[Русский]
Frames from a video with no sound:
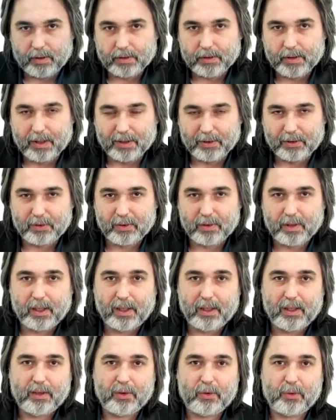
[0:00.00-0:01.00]
Здравствуйте,
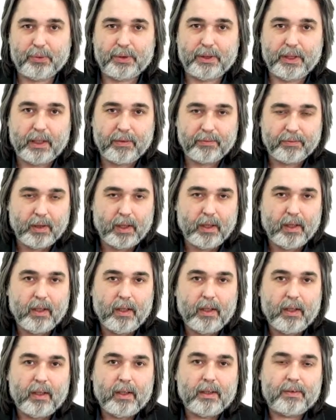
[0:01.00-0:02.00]
дорогие друзья!
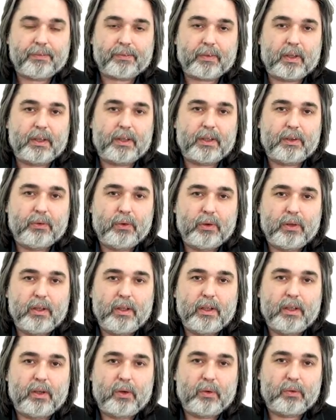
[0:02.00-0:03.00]
Сегодня